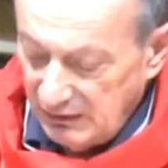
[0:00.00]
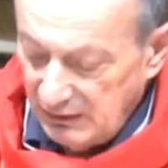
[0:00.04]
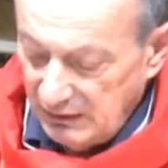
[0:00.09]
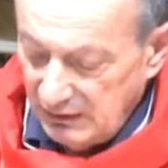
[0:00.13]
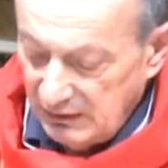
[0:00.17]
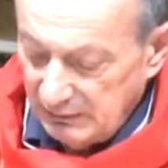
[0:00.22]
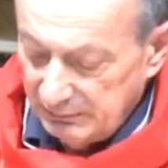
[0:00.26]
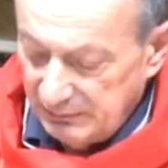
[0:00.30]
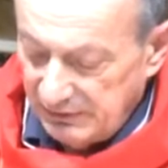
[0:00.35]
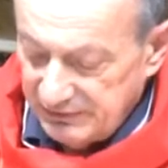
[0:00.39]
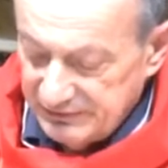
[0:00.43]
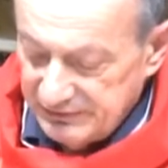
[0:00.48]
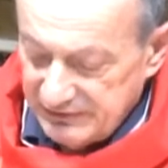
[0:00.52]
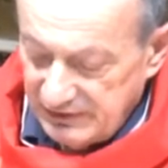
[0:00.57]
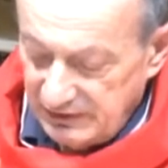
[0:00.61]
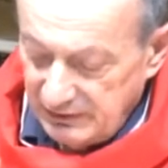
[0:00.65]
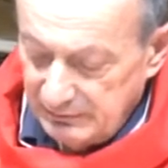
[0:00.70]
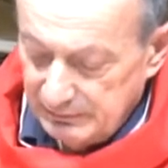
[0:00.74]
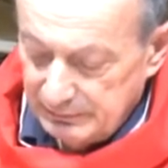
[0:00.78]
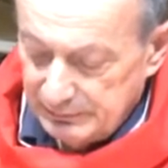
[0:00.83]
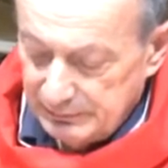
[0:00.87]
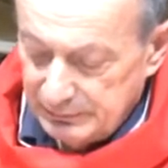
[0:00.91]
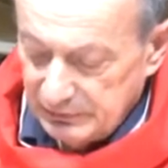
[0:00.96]
Per
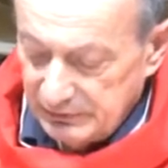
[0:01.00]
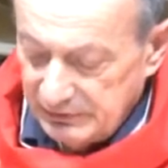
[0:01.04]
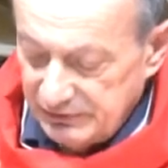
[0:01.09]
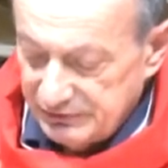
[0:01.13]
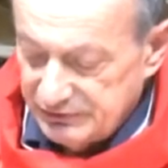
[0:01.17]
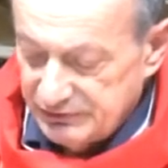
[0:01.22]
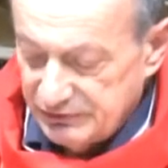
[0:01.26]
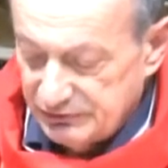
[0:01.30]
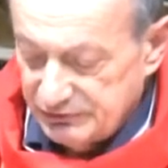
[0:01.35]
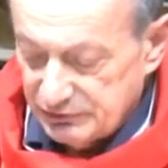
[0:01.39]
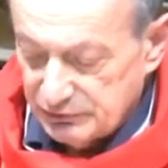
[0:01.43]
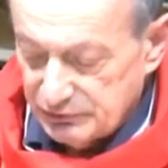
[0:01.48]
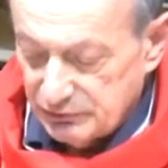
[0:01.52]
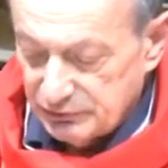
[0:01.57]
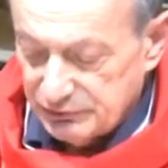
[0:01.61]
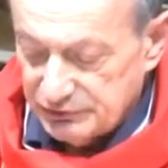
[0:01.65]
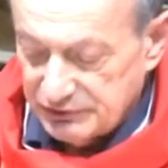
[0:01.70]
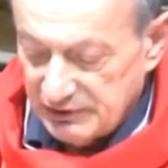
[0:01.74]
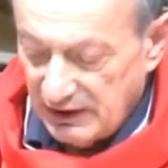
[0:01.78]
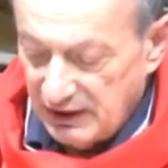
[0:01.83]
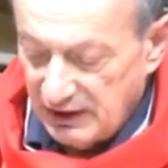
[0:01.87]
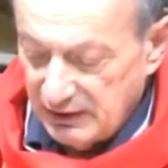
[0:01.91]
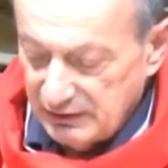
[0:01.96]
esempio, dice Gesù,
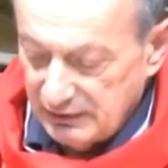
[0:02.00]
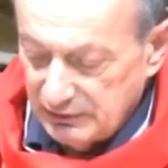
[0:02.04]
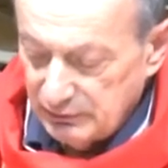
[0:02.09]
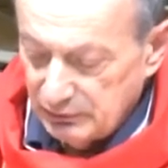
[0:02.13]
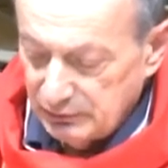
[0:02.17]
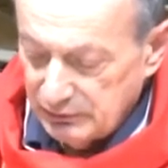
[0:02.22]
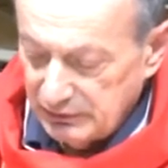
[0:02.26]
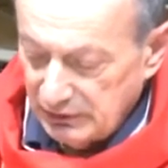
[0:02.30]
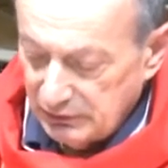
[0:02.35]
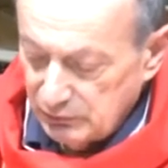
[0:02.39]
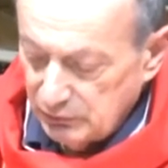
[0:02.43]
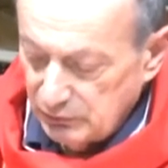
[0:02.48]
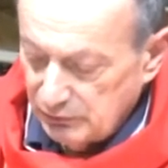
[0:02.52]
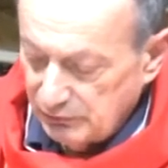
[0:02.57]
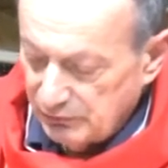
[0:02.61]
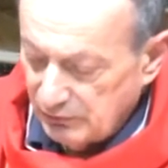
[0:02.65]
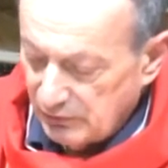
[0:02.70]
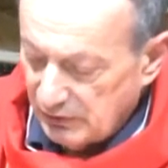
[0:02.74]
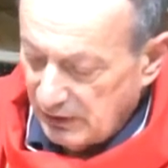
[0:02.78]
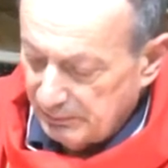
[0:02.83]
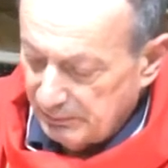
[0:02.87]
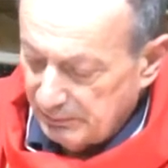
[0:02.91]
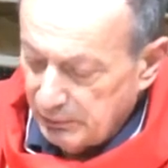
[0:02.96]
sale una
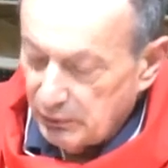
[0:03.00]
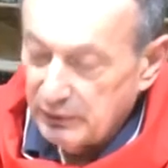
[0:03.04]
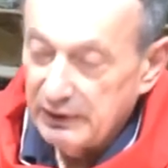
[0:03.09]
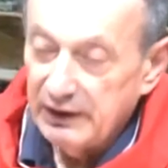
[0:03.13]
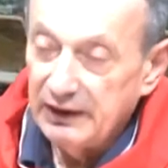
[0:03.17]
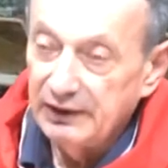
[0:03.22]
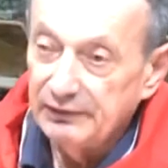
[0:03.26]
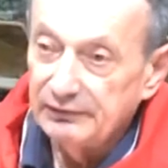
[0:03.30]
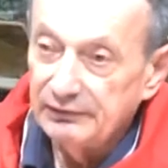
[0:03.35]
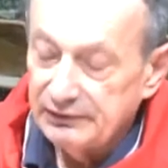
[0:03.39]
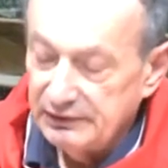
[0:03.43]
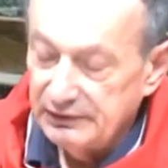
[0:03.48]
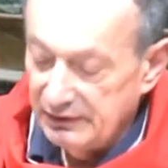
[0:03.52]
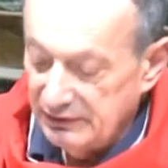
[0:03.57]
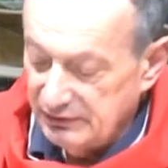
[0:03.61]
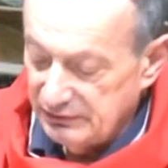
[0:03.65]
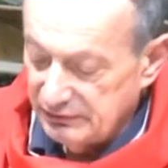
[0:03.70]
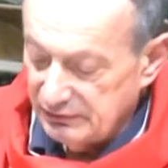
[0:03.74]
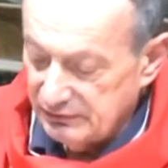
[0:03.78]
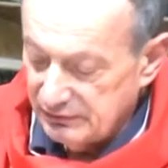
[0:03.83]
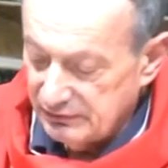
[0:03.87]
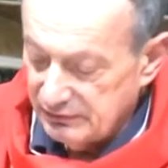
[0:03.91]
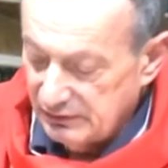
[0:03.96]
nuvola
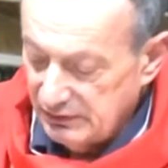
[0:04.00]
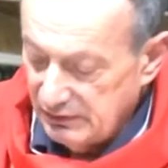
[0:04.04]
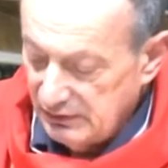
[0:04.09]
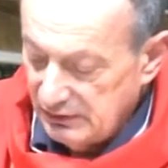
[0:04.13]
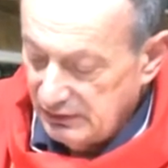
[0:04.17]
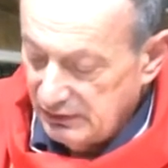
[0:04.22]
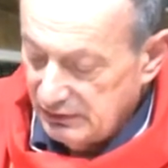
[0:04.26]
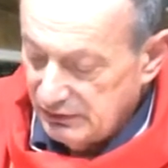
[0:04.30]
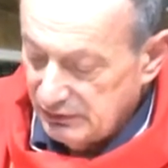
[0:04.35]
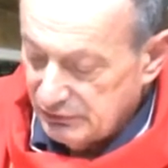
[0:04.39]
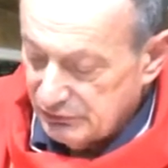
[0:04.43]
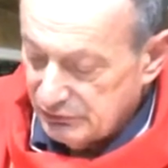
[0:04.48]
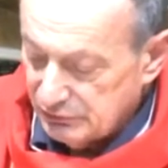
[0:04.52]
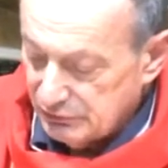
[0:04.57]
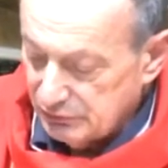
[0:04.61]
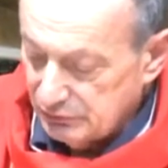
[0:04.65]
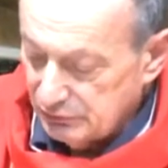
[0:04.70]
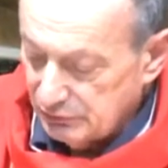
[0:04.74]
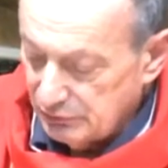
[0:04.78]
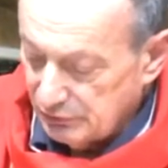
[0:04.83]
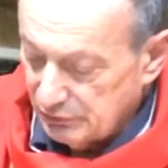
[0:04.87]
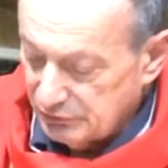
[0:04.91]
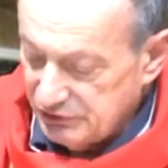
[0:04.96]
ponente,
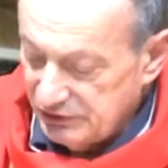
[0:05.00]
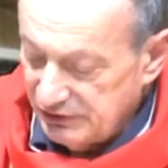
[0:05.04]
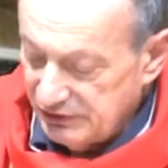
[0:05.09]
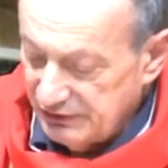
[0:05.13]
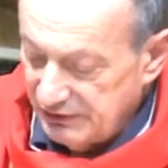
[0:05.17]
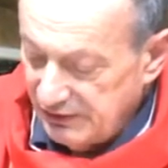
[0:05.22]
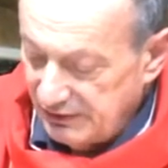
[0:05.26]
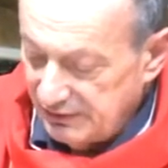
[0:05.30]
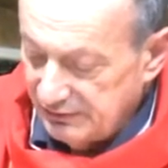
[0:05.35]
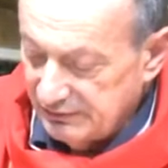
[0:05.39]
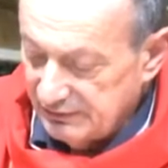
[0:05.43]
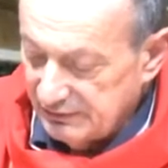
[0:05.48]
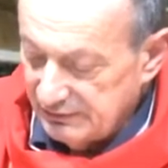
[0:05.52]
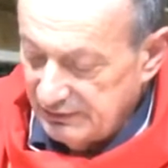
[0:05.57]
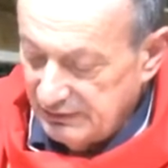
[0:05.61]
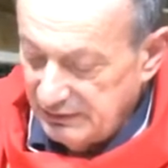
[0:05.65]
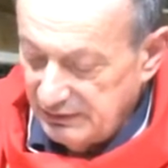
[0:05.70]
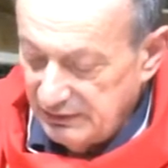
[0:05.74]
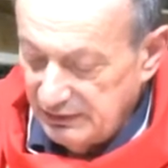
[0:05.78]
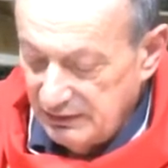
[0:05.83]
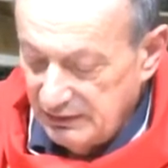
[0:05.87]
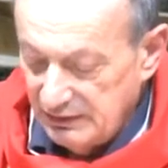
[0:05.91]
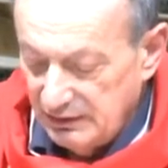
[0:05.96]

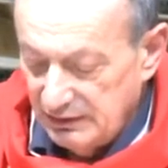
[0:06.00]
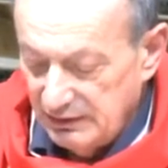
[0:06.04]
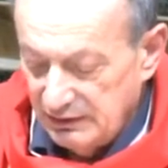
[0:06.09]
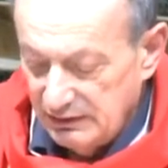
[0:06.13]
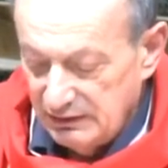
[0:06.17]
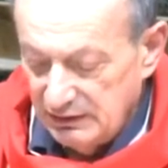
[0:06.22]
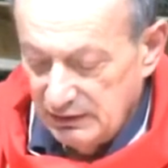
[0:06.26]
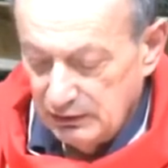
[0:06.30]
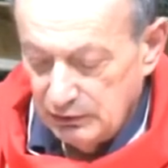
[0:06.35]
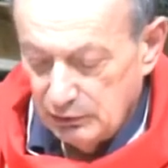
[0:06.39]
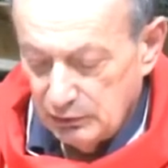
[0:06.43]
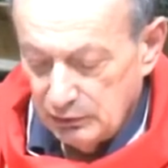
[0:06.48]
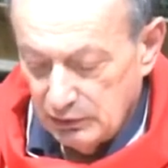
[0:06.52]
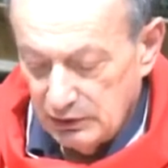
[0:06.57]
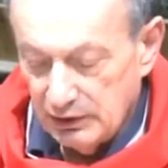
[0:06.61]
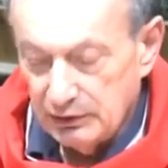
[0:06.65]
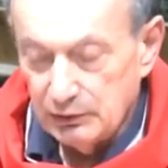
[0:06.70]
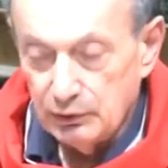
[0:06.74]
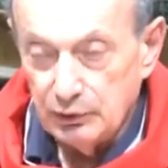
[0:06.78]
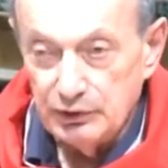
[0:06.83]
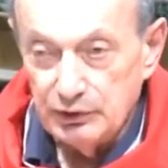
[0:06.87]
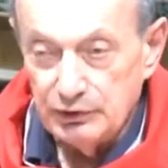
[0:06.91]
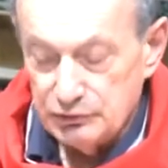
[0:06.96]
sull'Occidente e allora
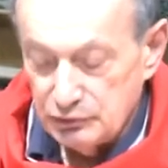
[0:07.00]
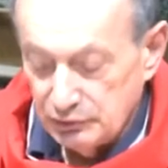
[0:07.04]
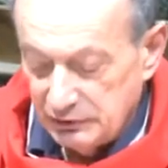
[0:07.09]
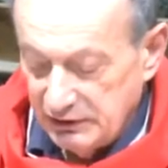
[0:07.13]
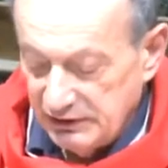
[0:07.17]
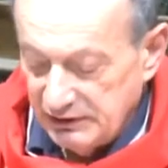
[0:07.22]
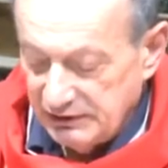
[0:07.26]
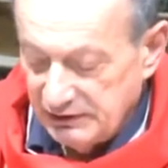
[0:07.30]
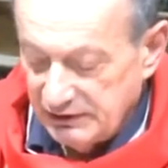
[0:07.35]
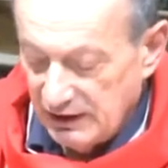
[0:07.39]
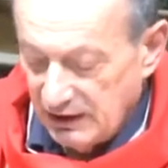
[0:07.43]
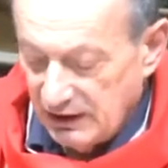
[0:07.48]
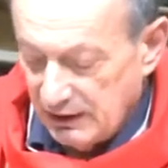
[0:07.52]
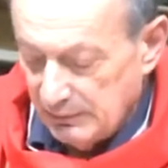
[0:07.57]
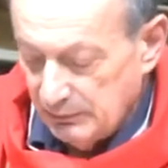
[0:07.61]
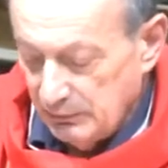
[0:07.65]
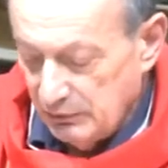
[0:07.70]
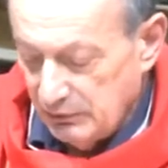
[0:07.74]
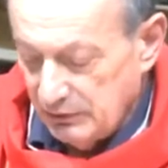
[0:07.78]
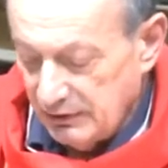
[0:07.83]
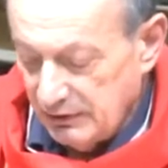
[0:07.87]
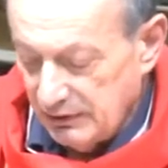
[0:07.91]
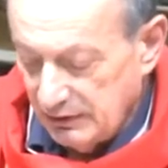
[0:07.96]
noi giudichiamo
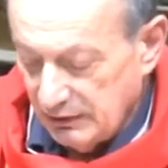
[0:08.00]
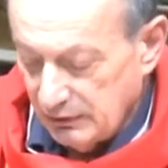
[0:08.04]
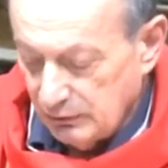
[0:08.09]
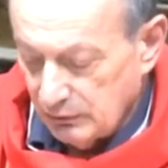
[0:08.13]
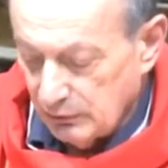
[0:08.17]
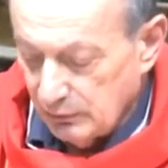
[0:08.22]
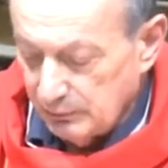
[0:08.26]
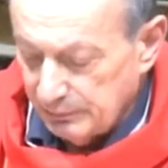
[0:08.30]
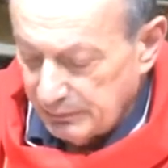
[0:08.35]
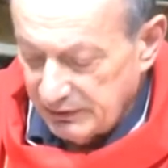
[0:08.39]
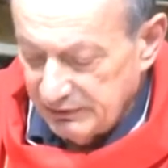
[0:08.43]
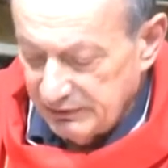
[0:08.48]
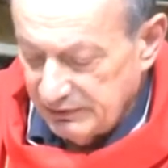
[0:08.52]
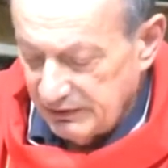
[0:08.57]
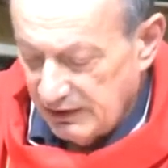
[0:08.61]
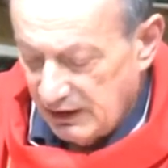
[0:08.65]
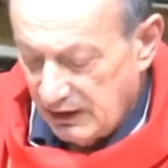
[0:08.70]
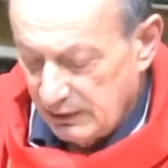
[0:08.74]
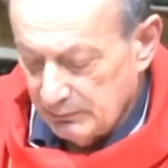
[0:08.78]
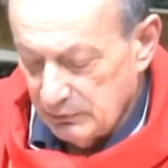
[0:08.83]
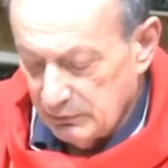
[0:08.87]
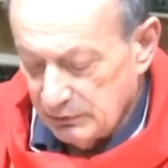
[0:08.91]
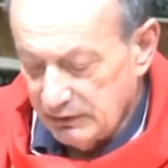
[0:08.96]
e
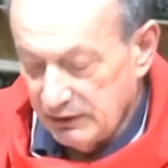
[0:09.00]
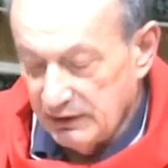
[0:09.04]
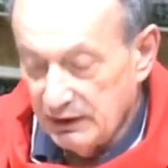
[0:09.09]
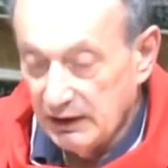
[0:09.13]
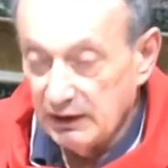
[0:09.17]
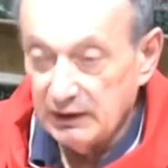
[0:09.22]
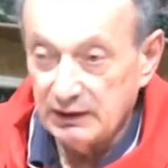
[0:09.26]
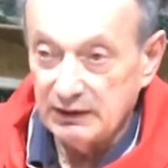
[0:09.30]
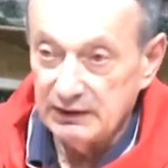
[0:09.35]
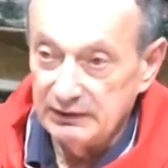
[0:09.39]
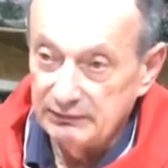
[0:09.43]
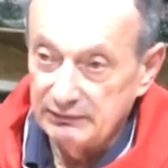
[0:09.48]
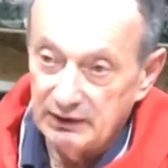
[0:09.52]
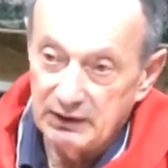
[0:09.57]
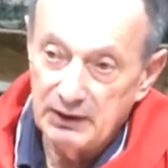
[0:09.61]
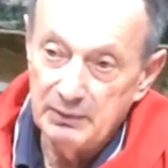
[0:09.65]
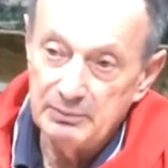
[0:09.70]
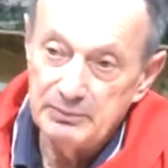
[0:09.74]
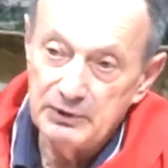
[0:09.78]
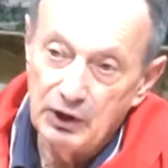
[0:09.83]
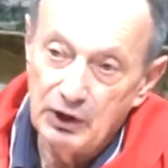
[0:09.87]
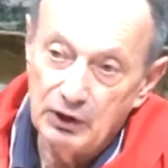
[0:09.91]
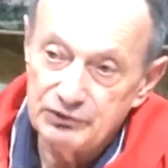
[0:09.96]
comprendiamo che arriva la
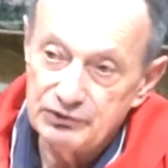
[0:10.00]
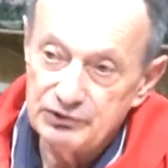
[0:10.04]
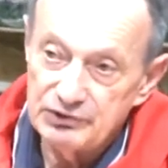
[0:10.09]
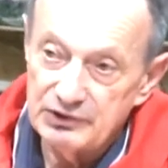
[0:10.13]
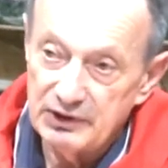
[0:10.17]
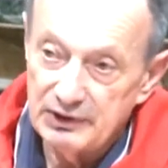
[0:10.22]
pioggia.